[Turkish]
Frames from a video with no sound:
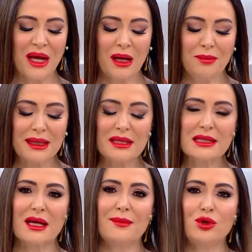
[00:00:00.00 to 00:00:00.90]

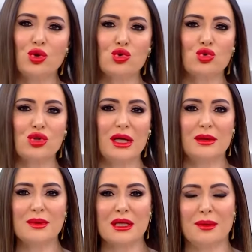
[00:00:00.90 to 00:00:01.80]
Bitlis'ten biliyorsunuz
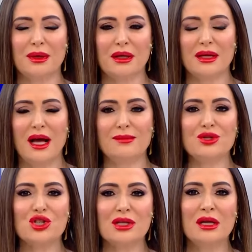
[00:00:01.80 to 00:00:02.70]
yayınımıza
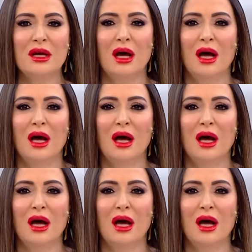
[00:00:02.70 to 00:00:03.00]
gelmişti.